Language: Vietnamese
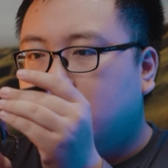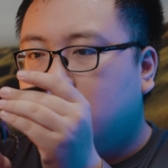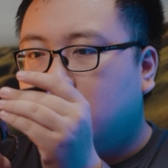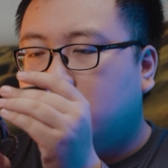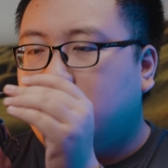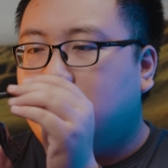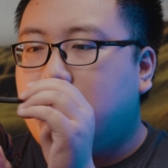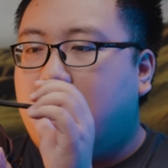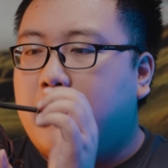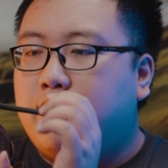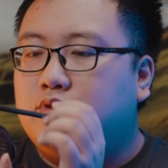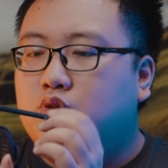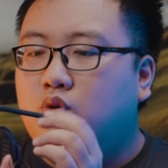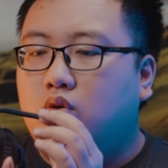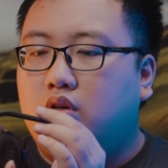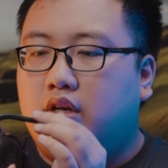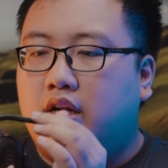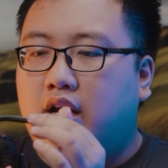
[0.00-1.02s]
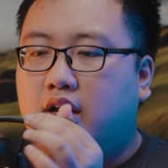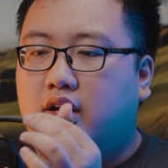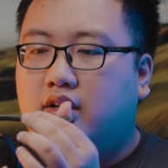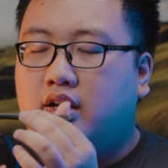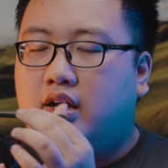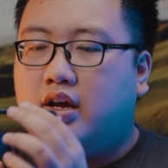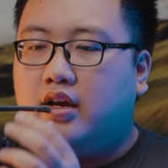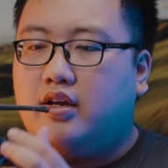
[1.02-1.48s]
Có thể bẻ một chút này,
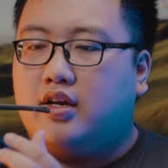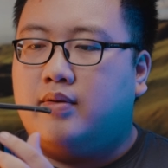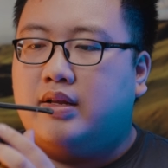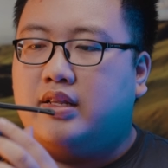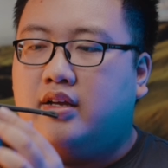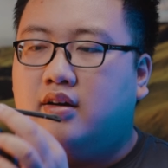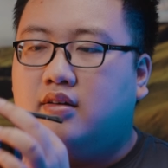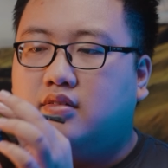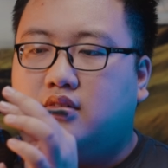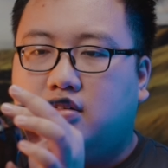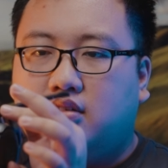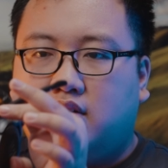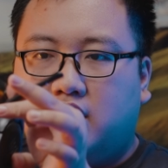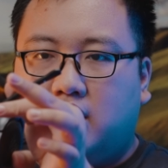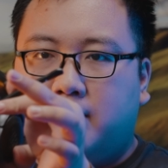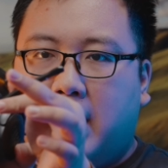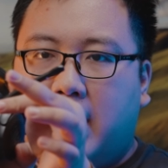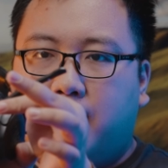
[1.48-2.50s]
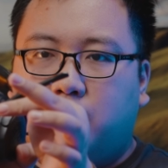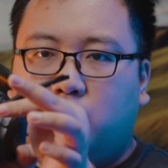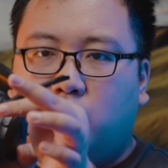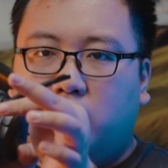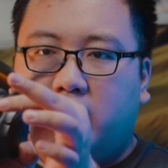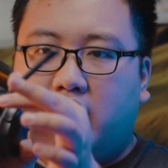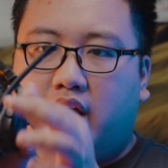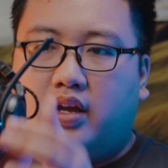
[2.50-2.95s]
đấy, các bạn thấy không? Có thể bẻ một
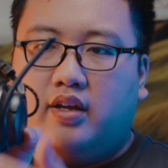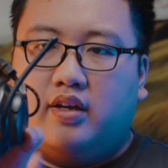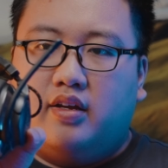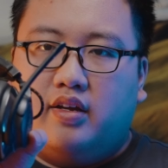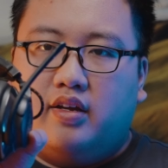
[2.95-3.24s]
chút như này.